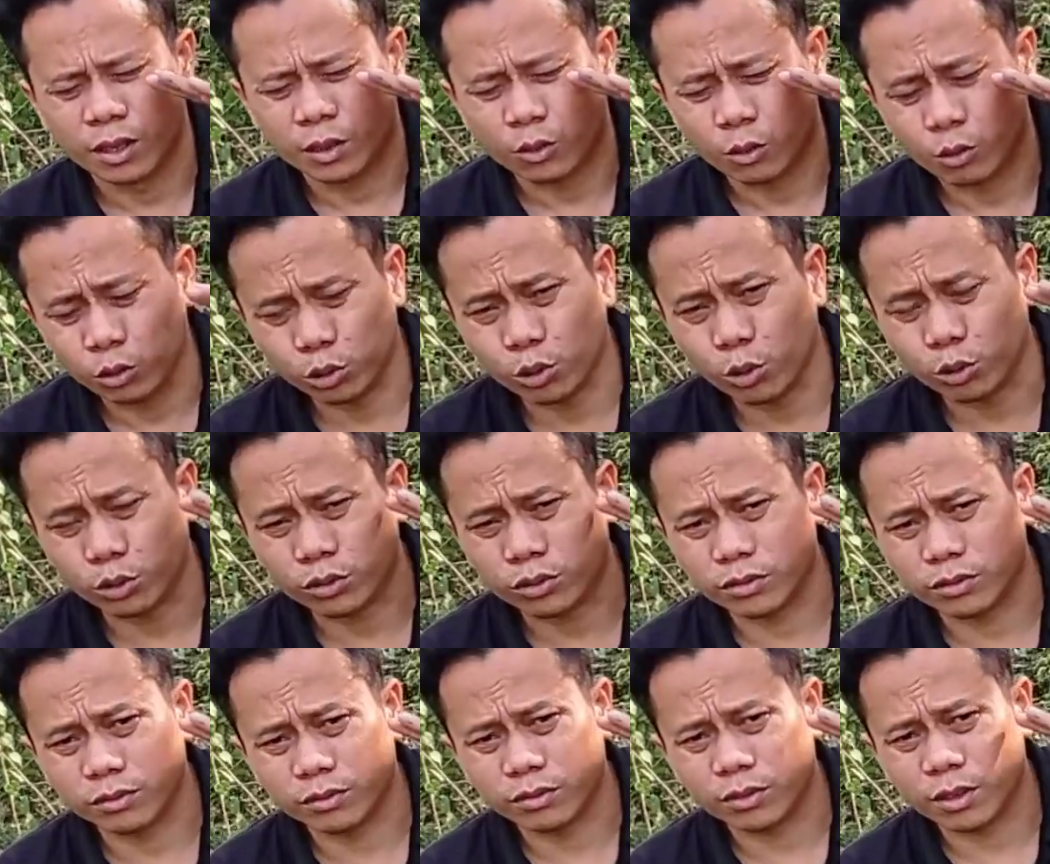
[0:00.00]
kutut
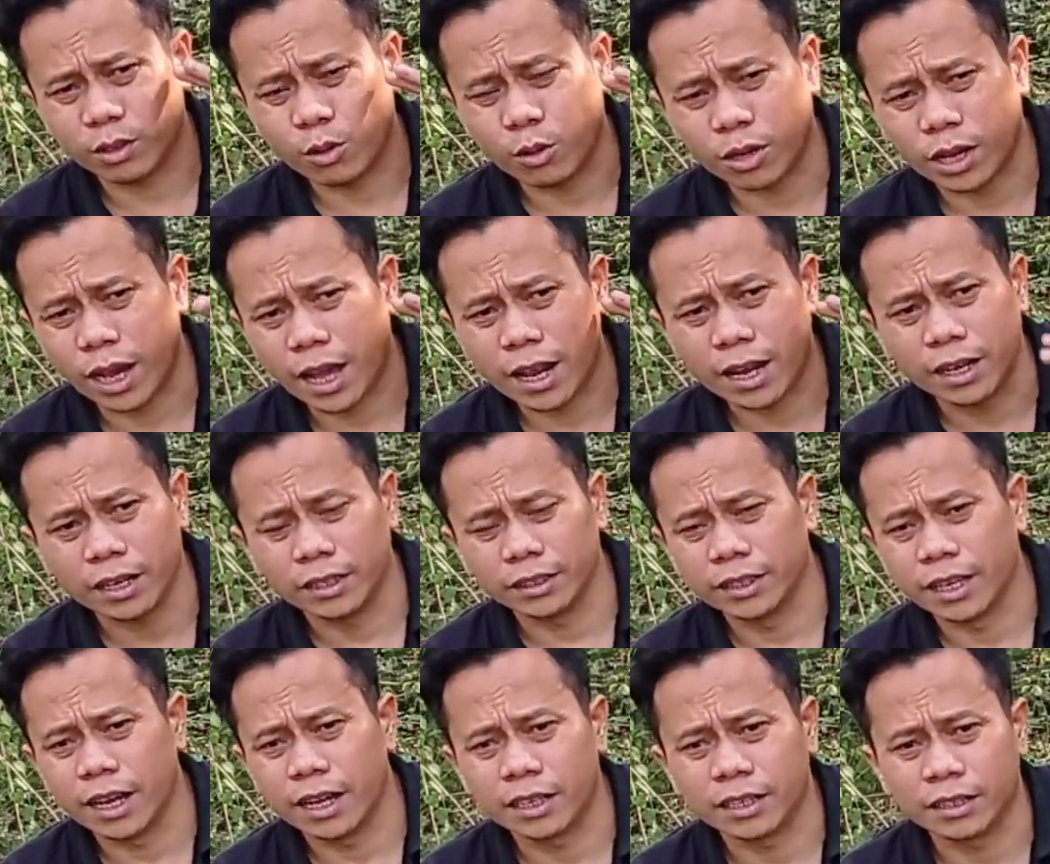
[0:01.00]
lokal
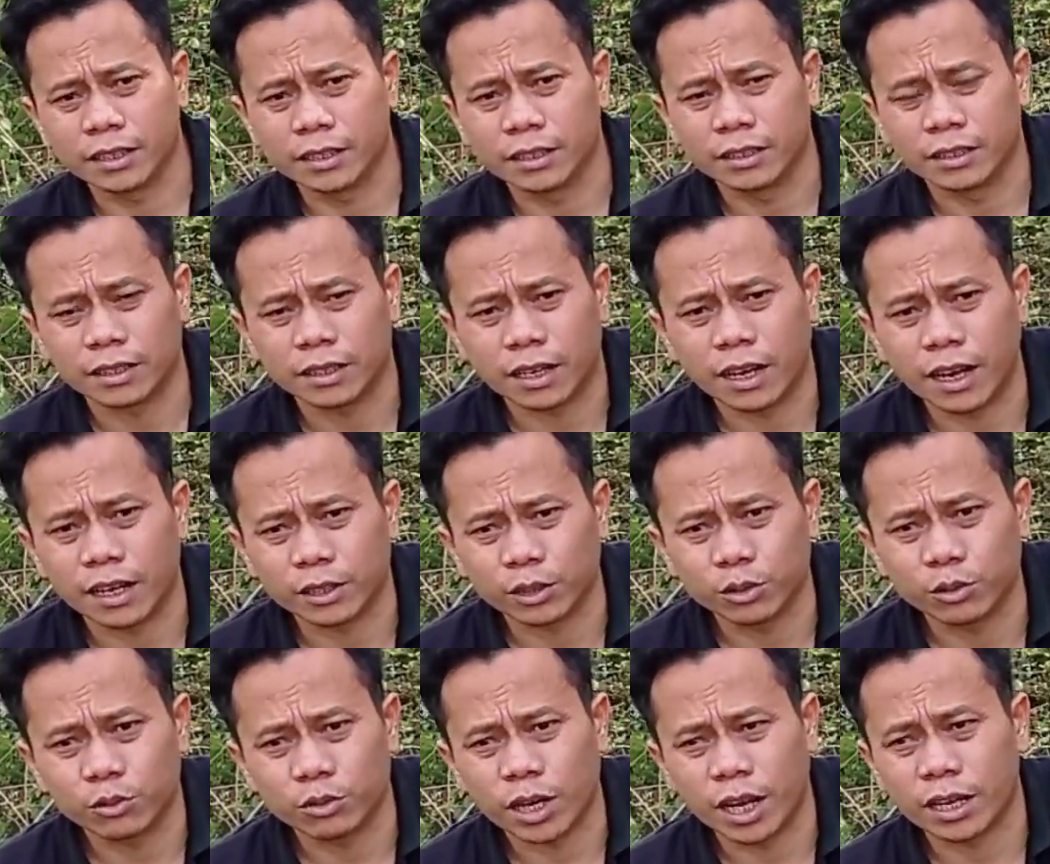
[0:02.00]
yang
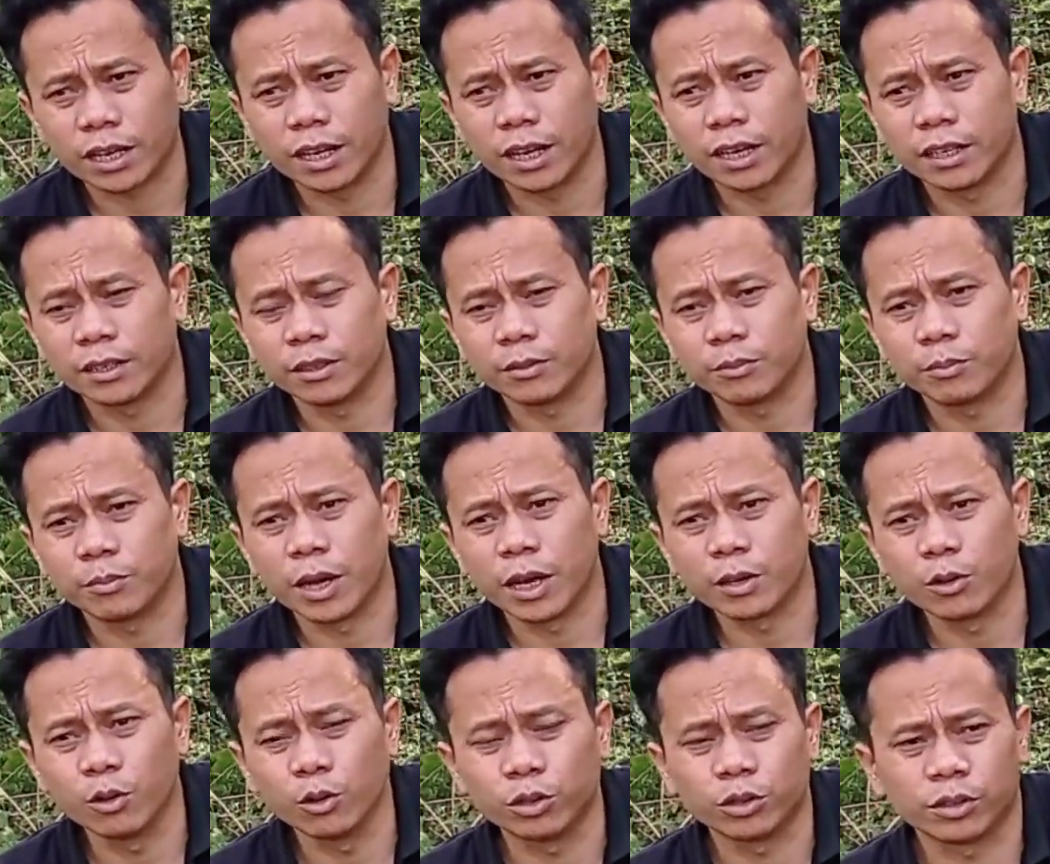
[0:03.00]
katurangan
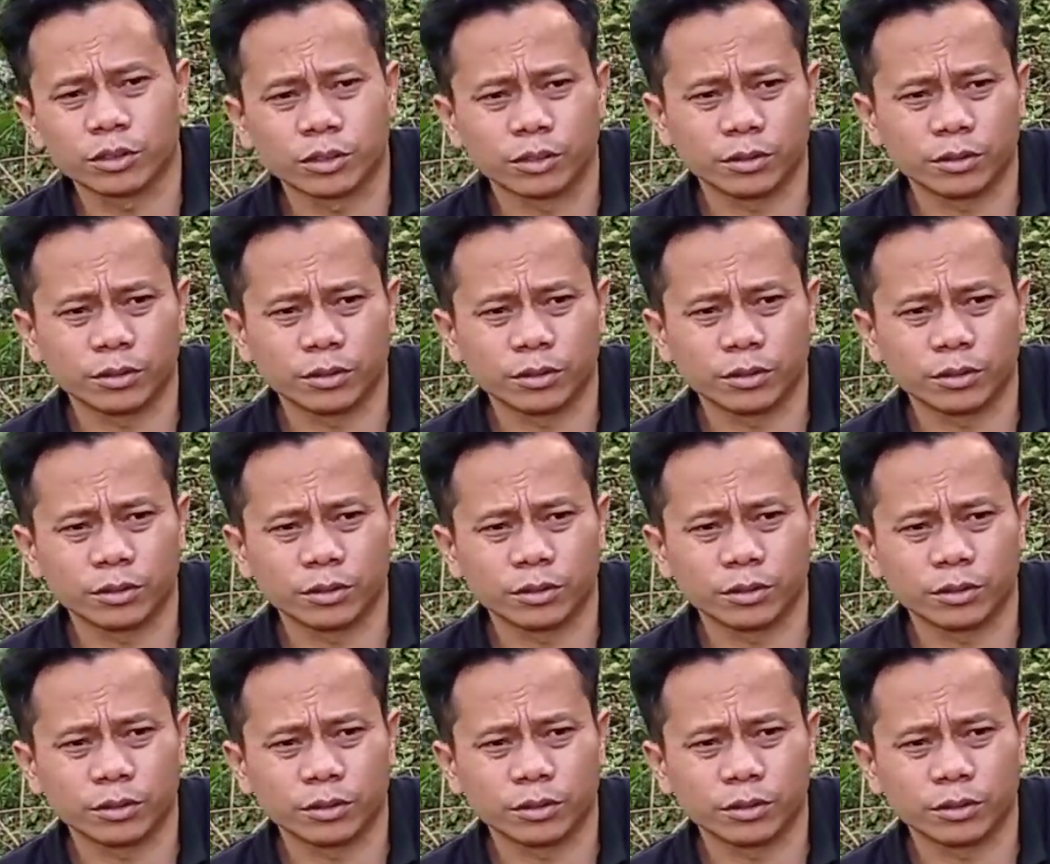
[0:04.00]
bagus